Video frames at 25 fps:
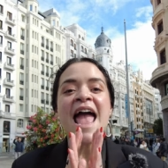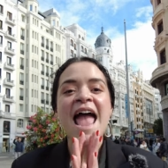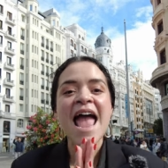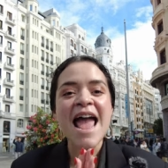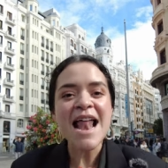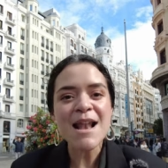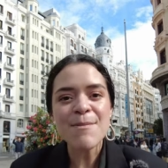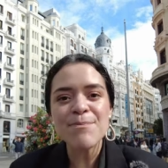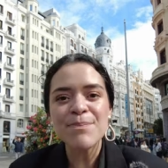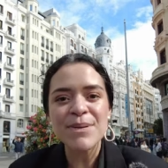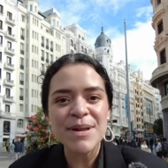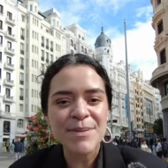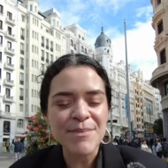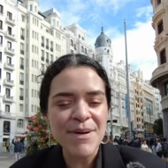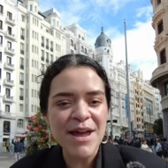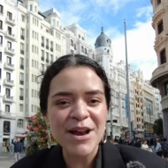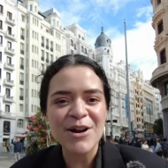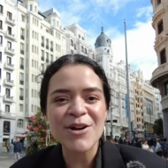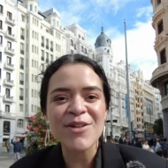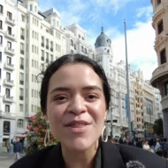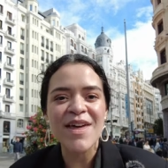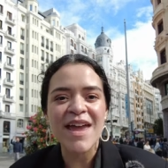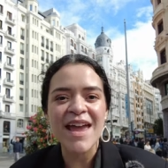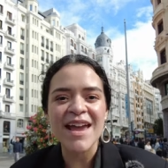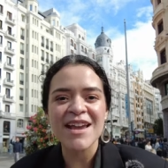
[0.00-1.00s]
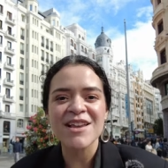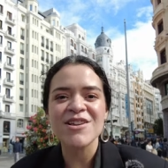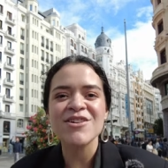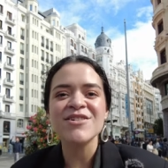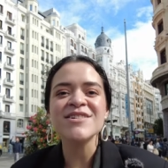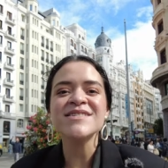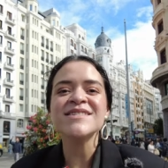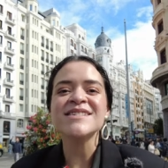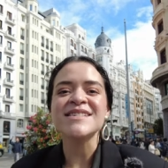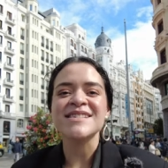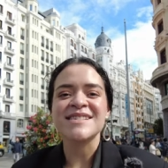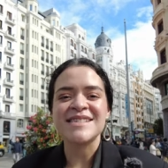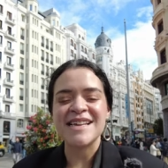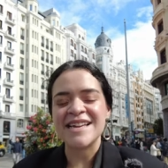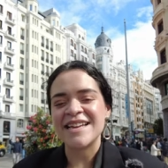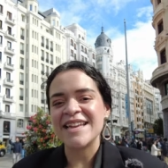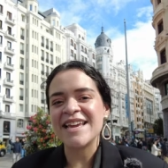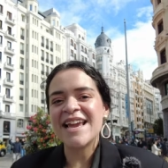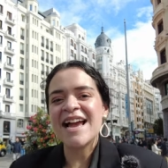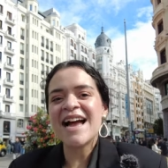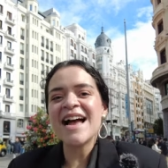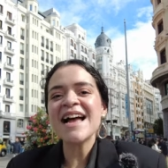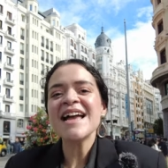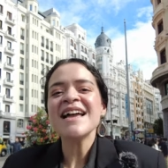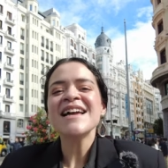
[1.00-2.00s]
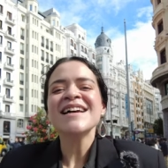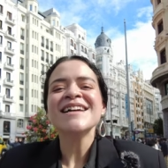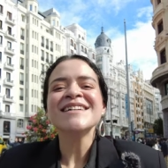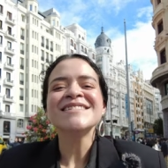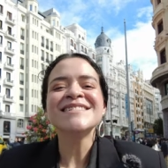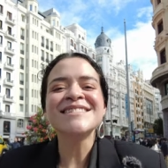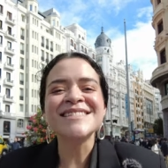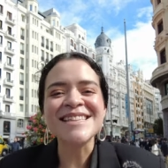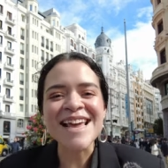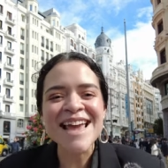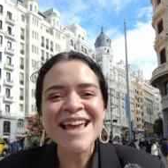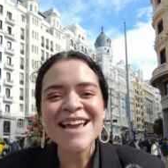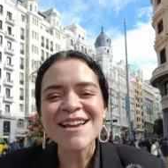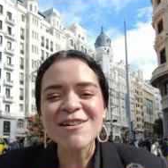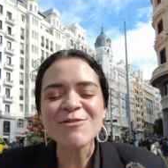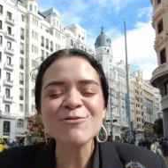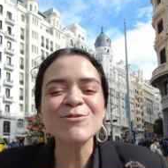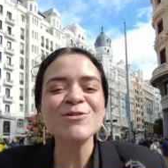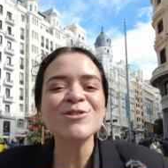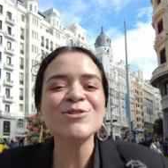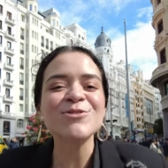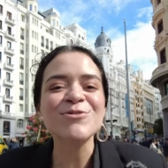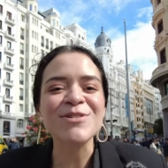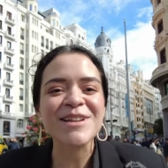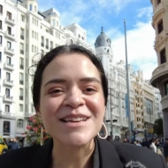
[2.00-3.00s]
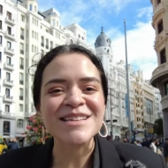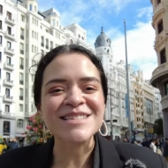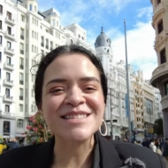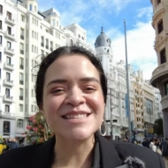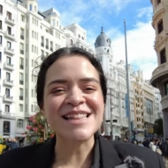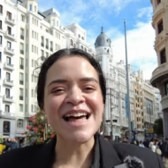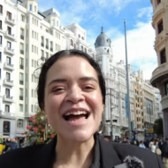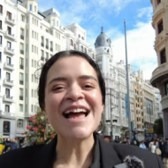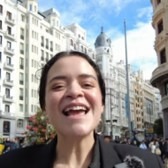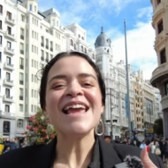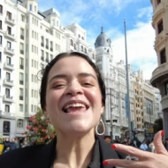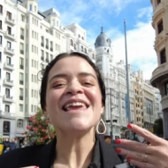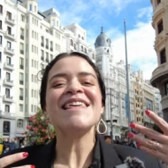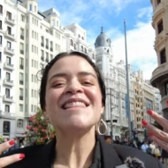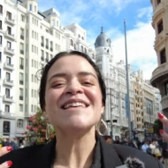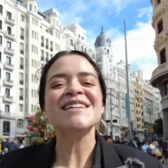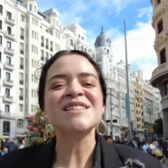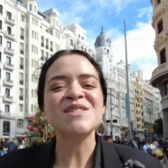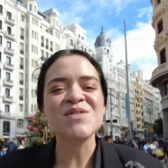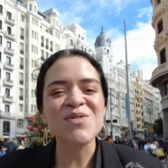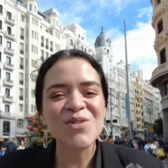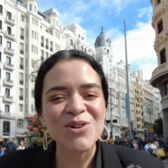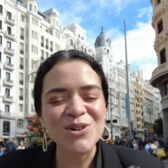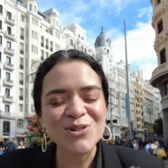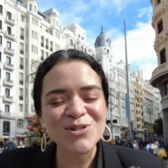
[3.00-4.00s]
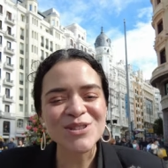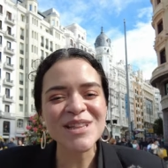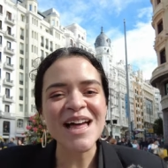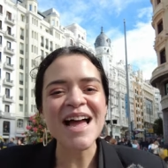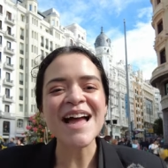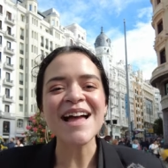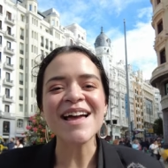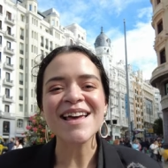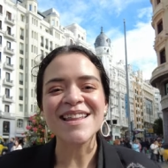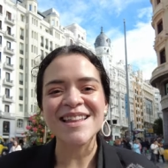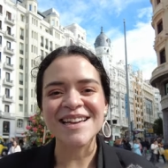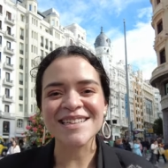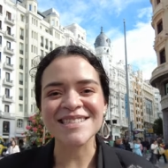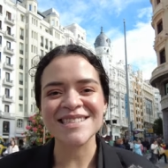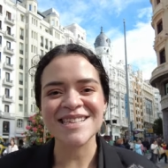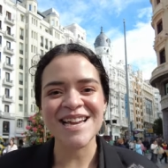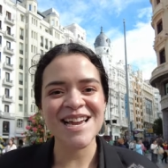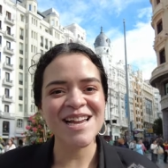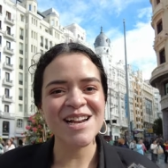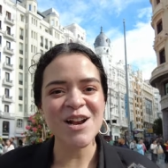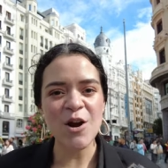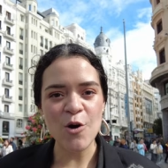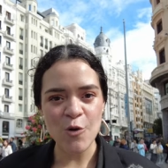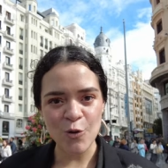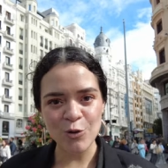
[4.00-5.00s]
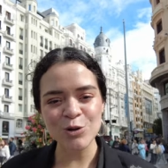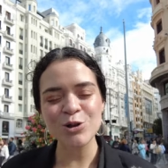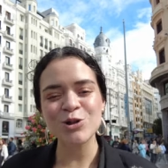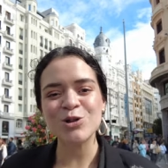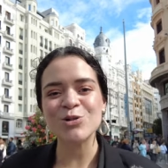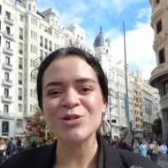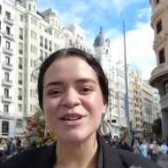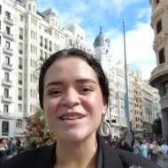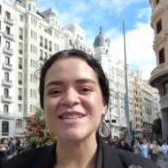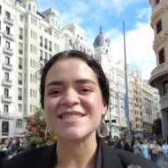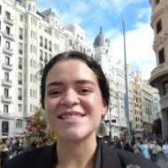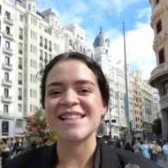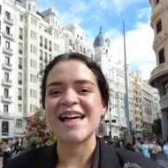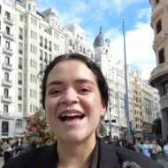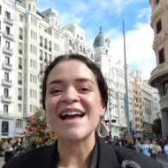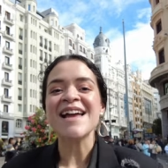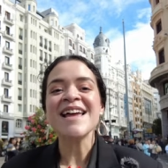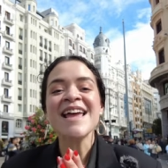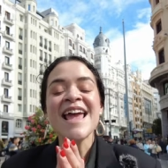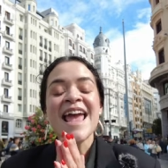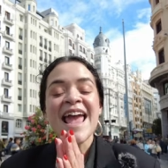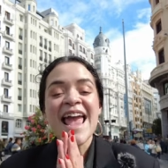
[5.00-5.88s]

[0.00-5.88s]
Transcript: El primero de ellos sería sé un turista y disfruta de ser un turista.